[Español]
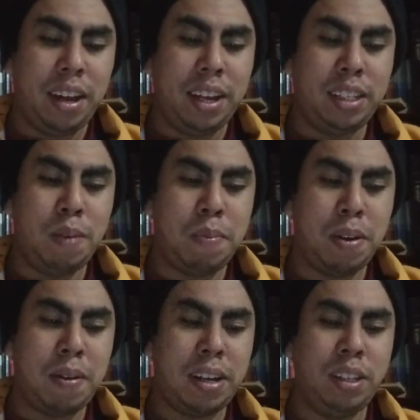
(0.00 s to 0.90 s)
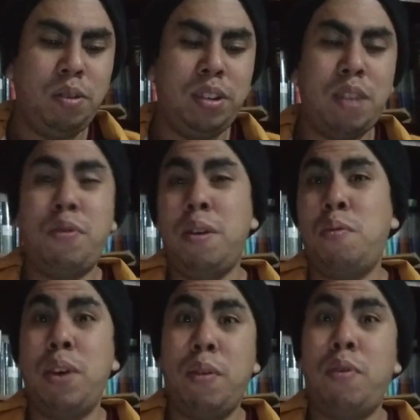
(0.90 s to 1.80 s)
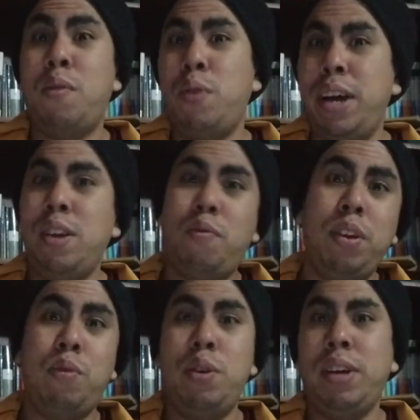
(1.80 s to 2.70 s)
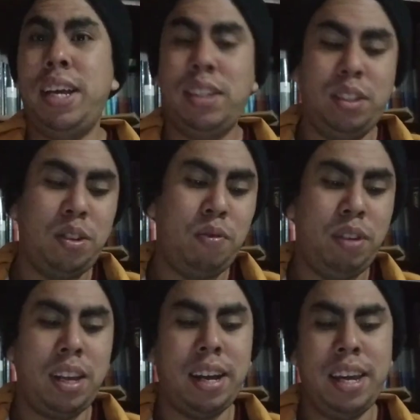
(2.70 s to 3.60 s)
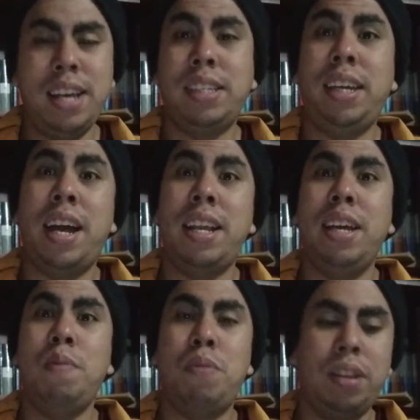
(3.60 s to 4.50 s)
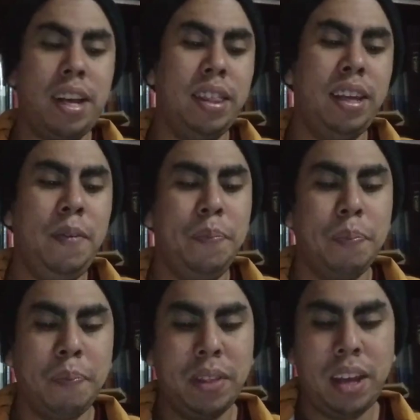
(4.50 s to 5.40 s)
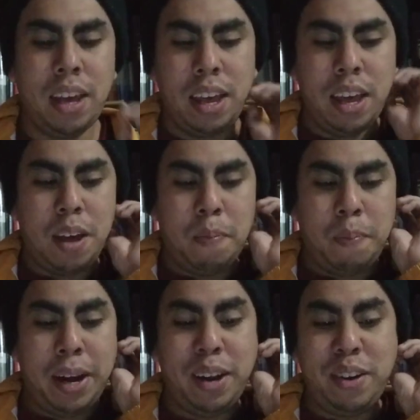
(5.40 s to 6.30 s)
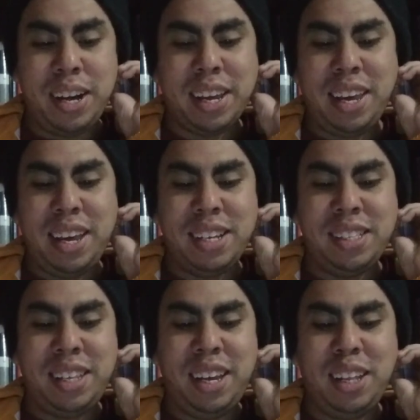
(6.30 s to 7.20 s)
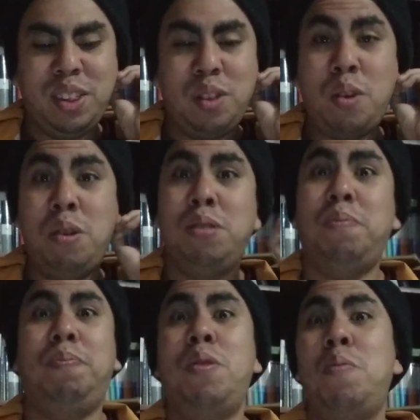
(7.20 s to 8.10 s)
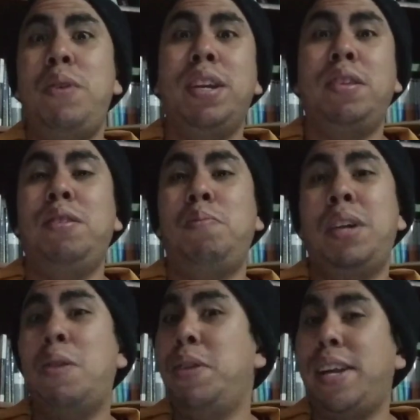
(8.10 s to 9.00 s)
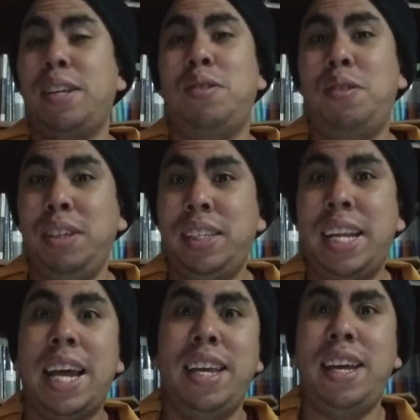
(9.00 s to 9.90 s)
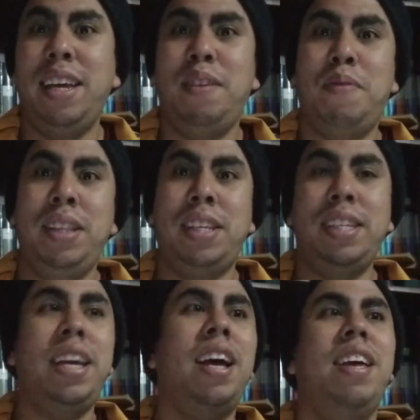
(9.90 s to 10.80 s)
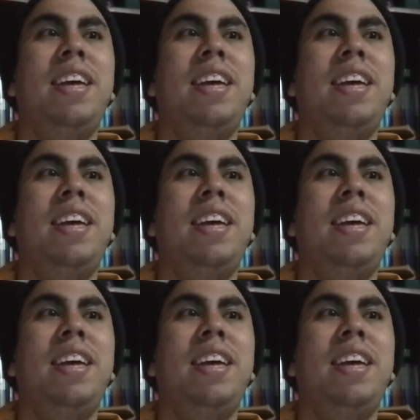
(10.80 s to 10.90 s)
Eh, siempre vas a encontrar fue, fue bueno, fue bueno en esto, y aquí ya sea alguien importante. Pero aquí este, todos los muertos, por alguna razón extraña de fantasía,